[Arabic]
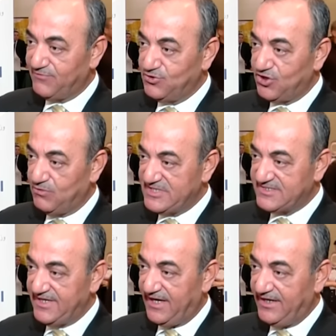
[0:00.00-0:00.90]
الفندقي
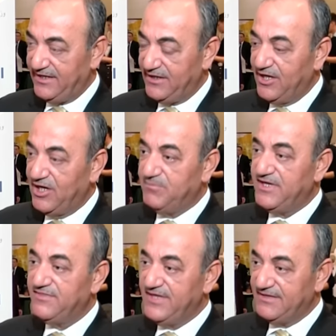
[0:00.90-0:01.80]
والسياحي
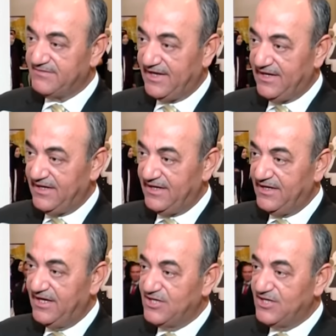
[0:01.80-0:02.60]
بإذنه تعالى